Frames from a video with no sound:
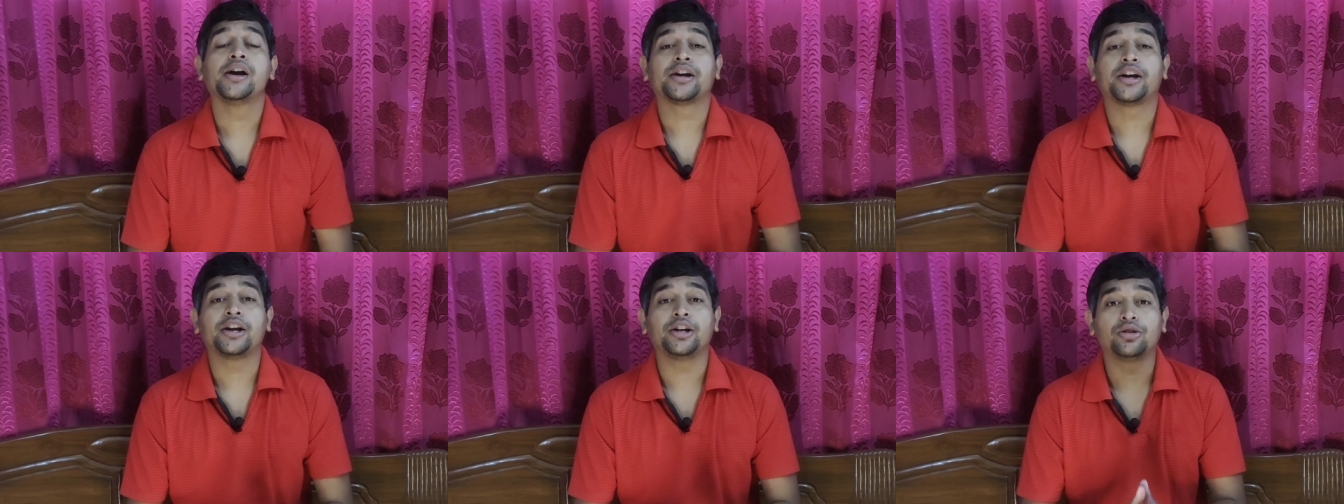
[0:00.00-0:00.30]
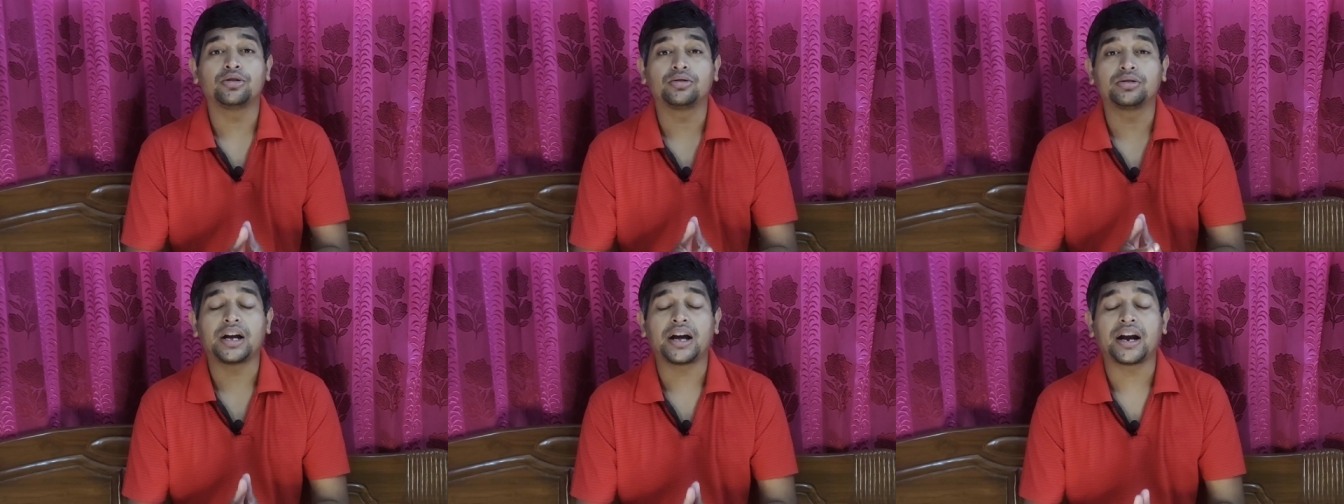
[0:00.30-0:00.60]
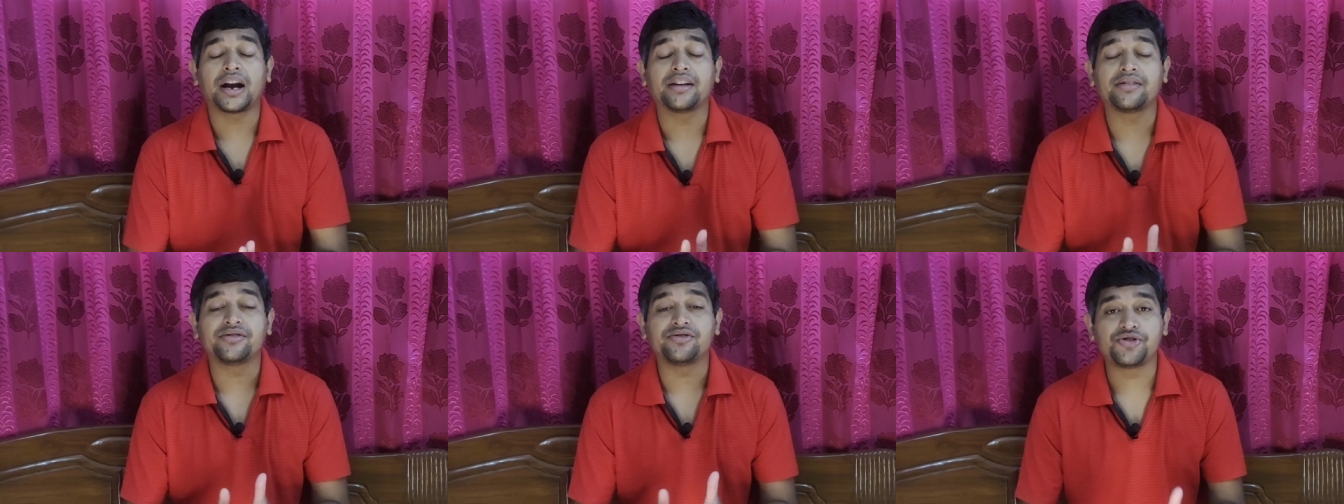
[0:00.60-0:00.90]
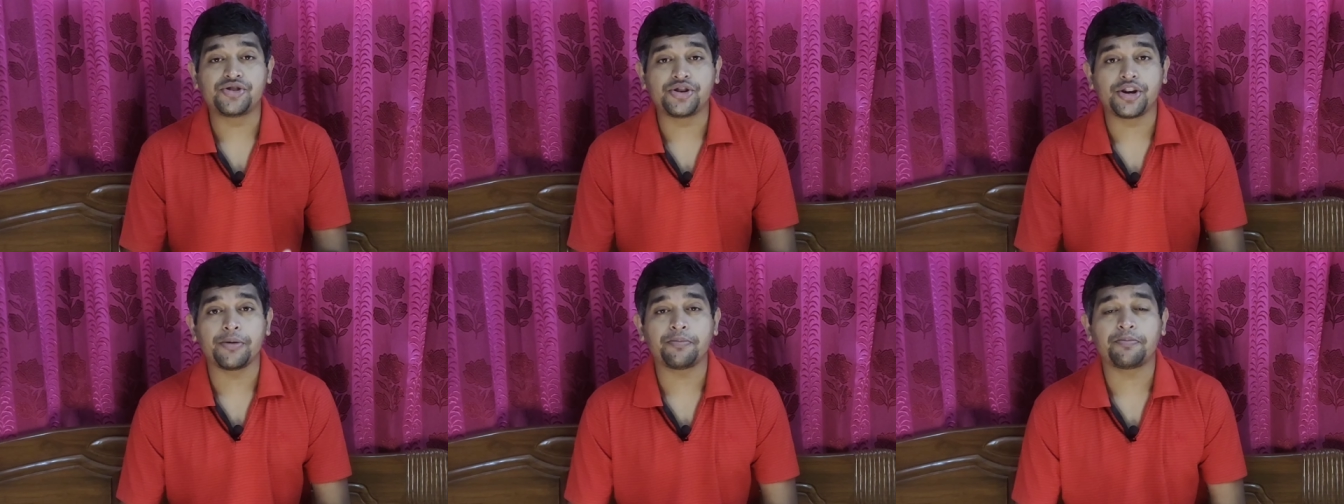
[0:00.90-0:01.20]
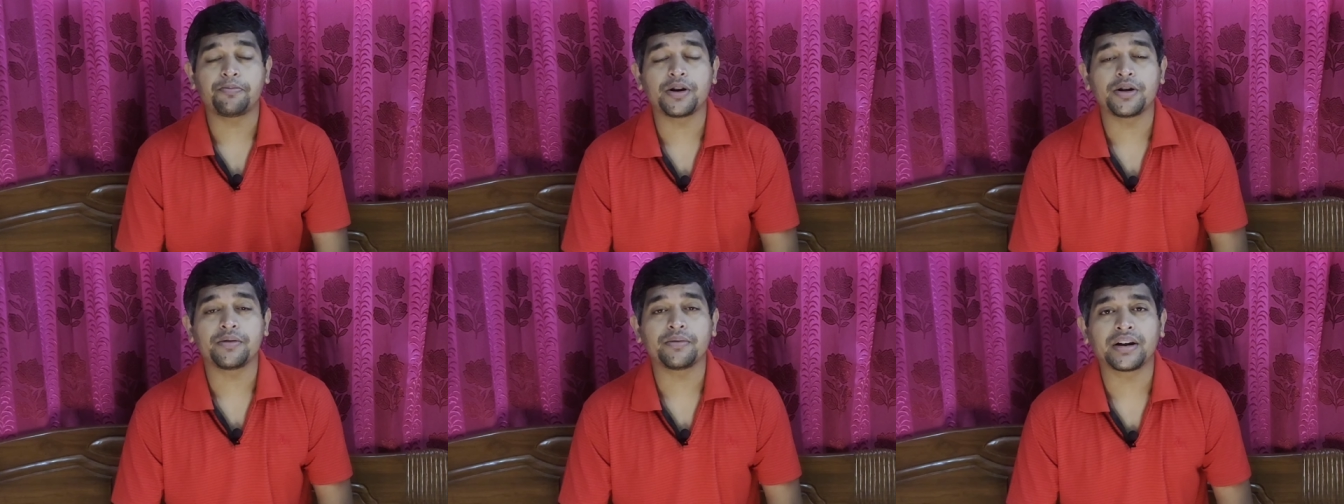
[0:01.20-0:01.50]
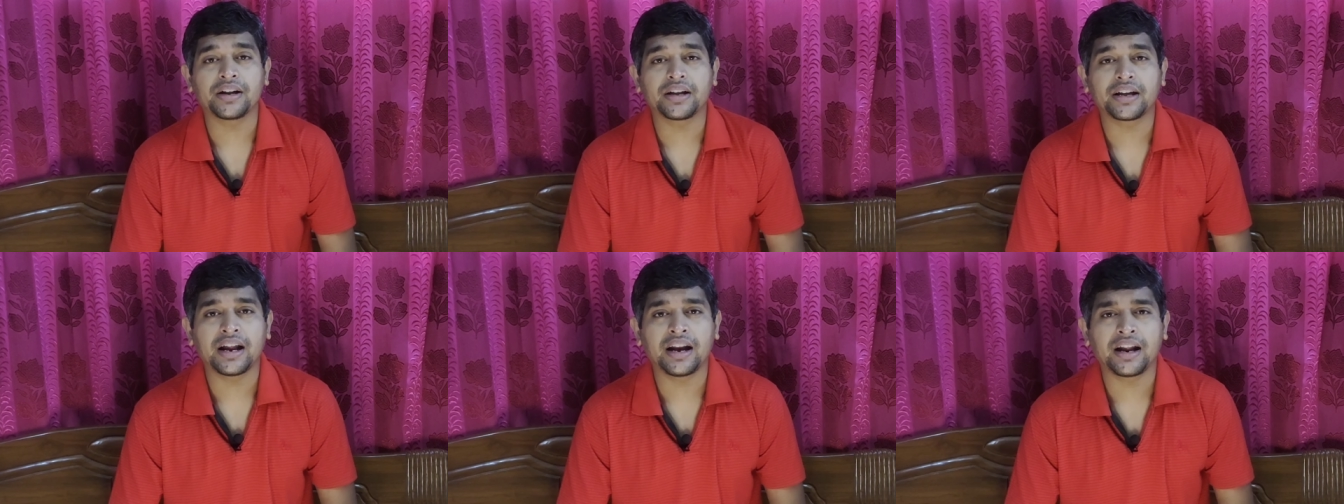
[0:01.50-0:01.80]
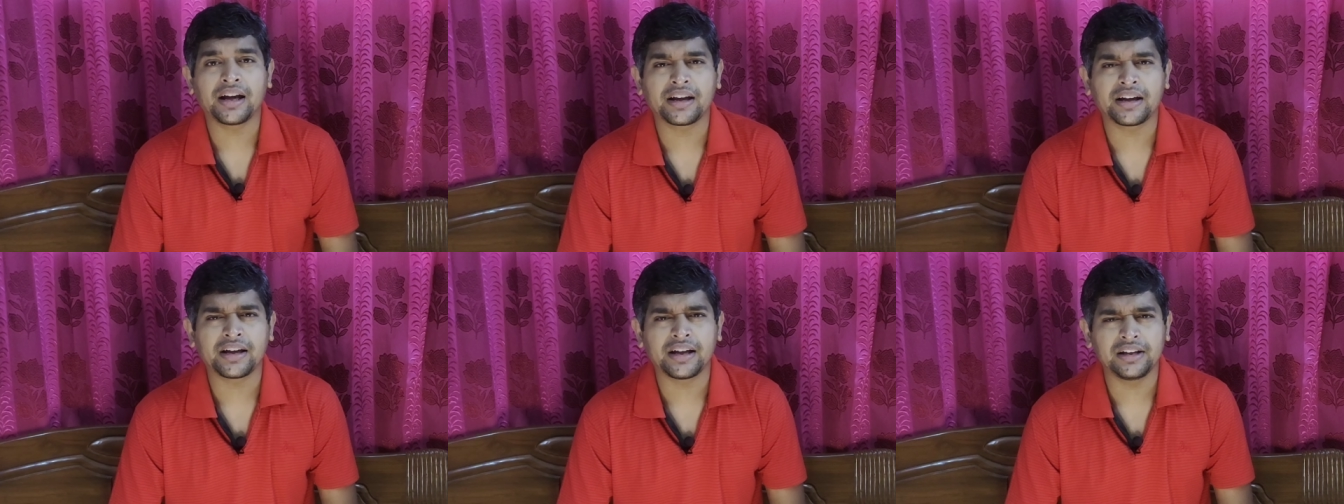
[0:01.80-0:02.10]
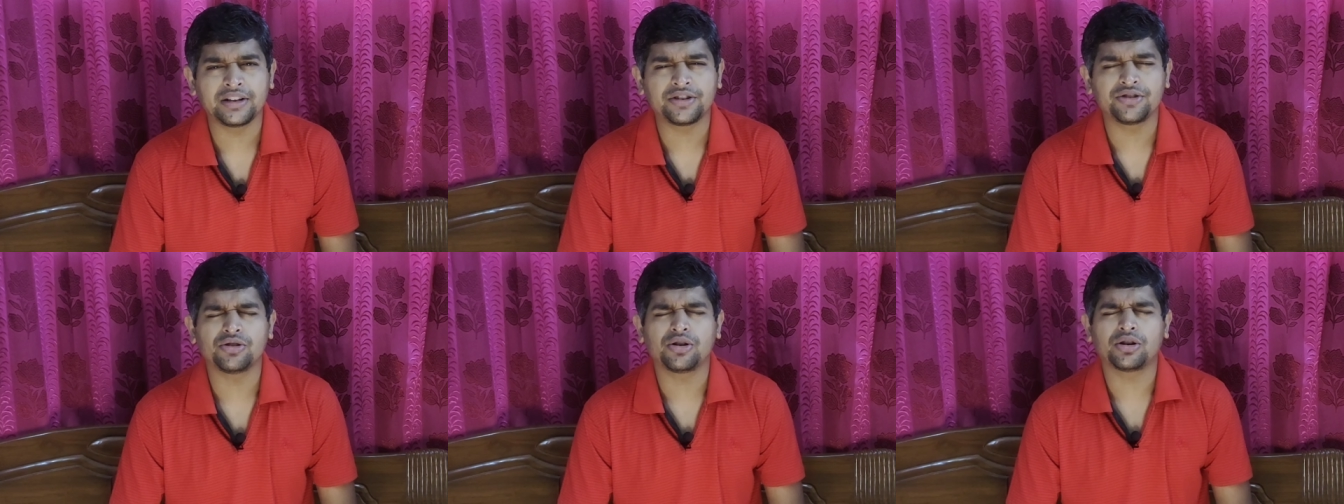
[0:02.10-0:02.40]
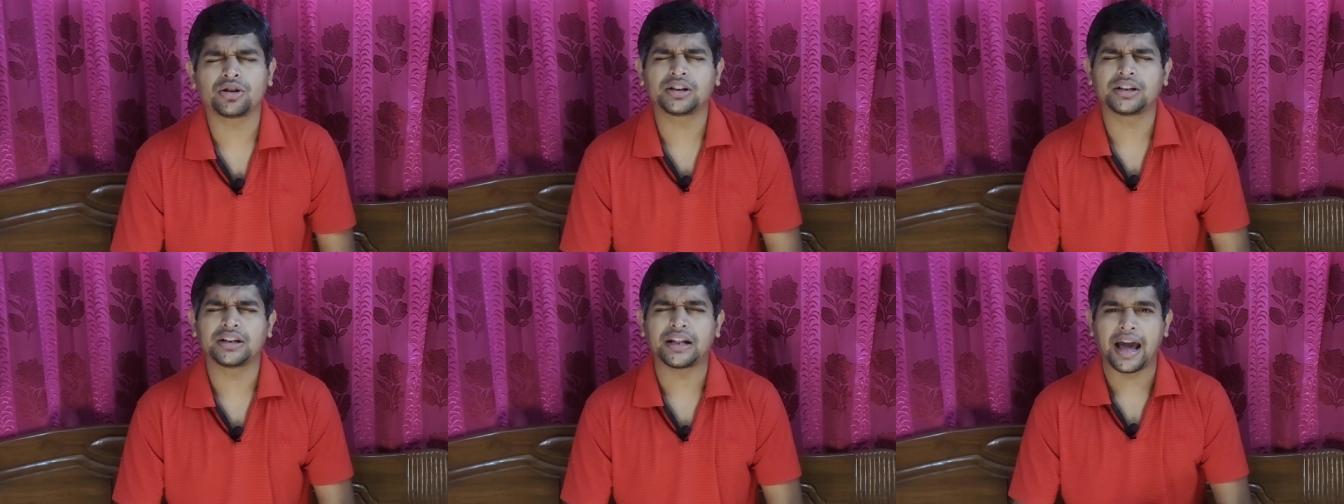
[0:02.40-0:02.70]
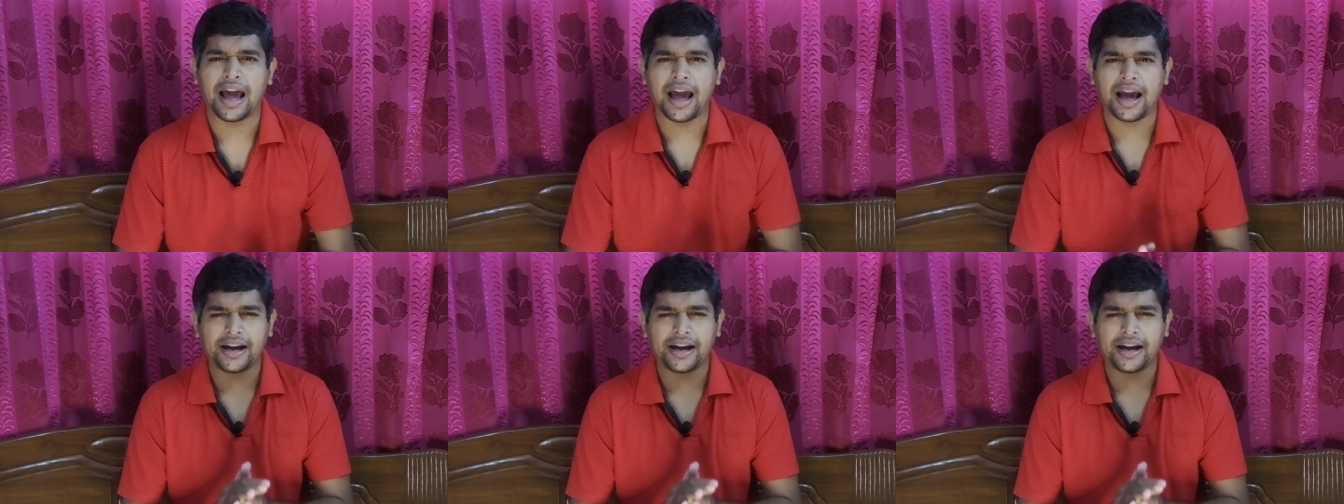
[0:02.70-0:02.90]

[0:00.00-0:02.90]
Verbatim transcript: কিন্তু তারা যে পরিমাণ খেলা খেলছিল অর্থাৎ